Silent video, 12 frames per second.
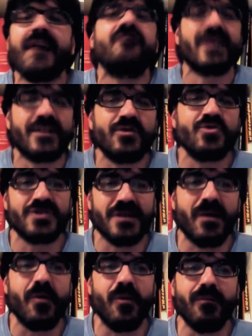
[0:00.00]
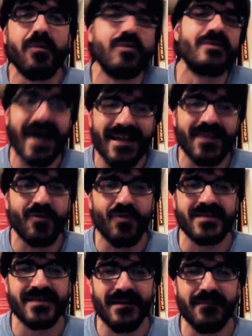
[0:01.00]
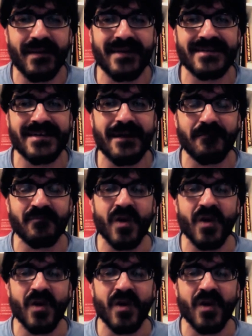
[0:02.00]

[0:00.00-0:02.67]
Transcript: Infatti, noi ci siamo buttati in questa impresa